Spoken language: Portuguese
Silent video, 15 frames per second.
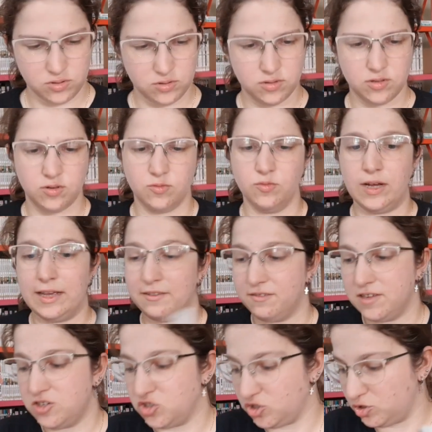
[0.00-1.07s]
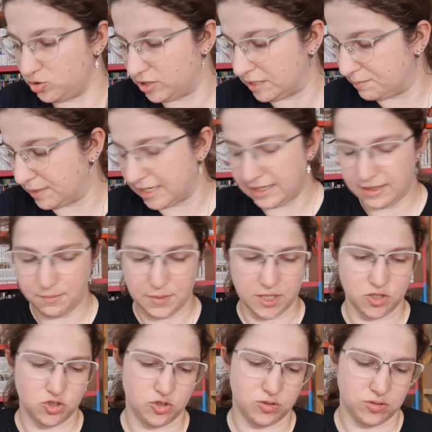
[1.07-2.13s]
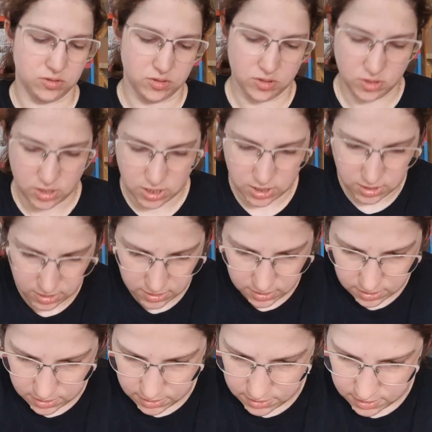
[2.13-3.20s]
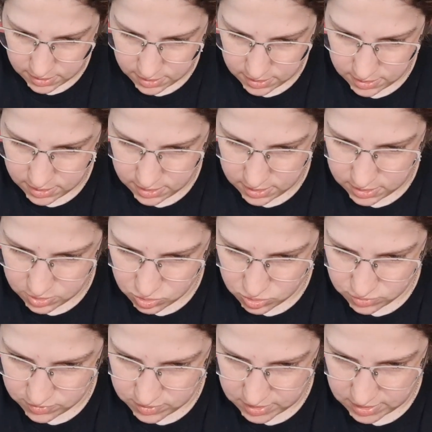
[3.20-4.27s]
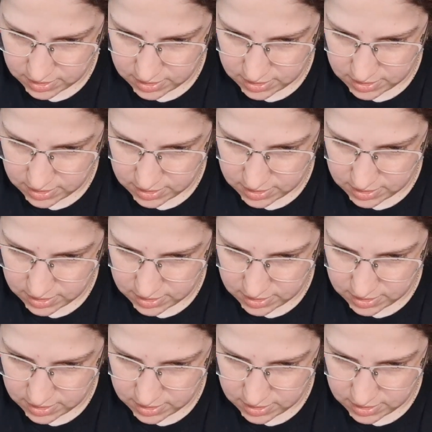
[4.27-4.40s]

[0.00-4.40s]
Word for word: Não é vendido separadamente. Uh, deixa eu ver